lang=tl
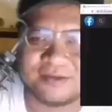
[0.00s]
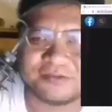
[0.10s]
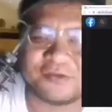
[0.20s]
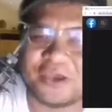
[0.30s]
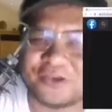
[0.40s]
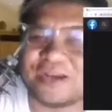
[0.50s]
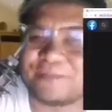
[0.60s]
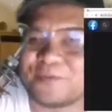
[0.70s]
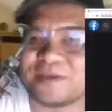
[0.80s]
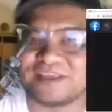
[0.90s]
So kayo na
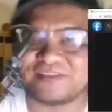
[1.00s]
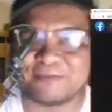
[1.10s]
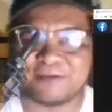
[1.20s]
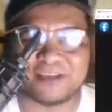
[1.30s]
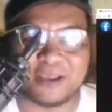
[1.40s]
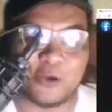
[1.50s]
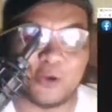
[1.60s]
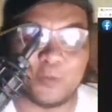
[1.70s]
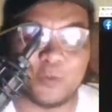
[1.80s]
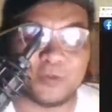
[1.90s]
lang po mag-isip kasi
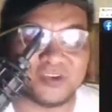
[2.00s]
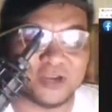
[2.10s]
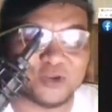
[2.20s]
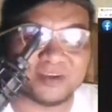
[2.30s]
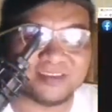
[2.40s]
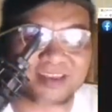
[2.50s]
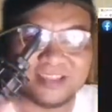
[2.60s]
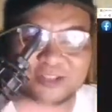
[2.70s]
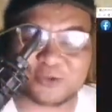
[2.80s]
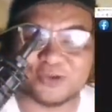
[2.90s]
ayoko pong masyadong
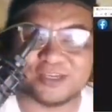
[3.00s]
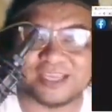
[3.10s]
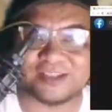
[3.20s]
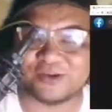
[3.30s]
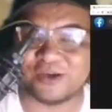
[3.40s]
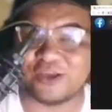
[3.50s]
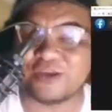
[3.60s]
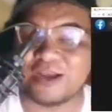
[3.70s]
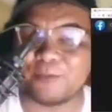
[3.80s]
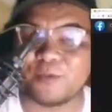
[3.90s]
magsalita tungkol dito.
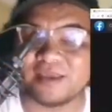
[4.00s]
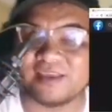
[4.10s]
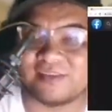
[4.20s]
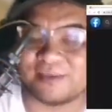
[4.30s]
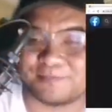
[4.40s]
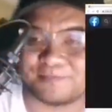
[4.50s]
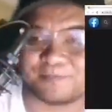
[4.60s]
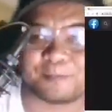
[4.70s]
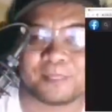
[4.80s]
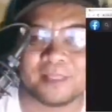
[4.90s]
Kayo na lang po mag-isip.
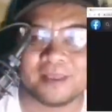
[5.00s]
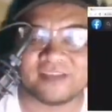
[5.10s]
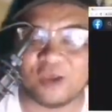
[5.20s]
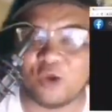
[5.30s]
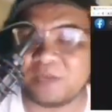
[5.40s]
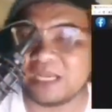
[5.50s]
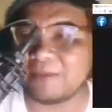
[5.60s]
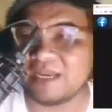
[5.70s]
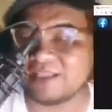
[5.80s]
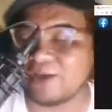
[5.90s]
Kasi ako
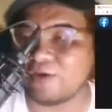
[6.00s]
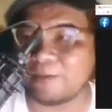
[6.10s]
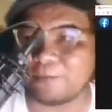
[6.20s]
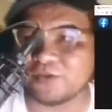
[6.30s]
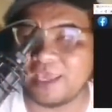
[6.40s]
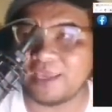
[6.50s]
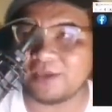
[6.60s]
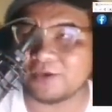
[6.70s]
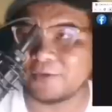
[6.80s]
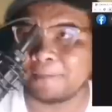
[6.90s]
binabalita ko lang po sa
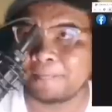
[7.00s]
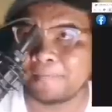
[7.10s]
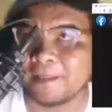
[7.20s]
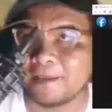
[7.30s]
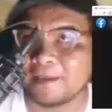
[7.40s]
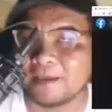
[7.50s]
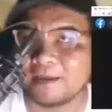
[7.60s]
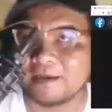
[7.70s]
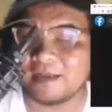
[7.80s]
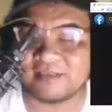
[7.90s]
inyo
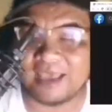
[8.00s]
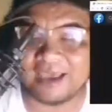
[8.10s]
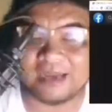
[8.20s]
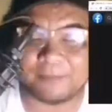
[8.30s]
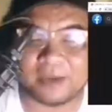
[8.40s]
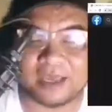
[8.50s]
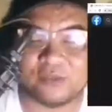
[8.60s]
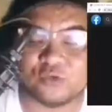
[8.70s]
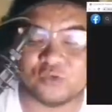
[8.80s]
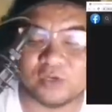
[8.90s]
na sa akin
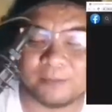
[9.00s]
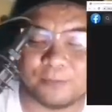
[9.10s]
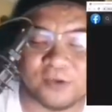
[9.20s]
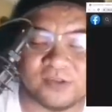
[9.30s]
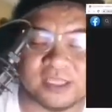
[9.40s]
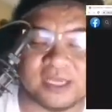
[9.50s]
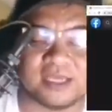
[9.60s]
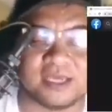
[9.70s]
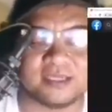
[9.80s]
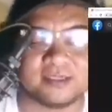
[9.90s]
napaka-unusual lang po kasi
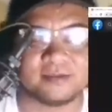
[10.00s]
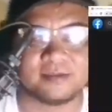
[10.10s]
talaga.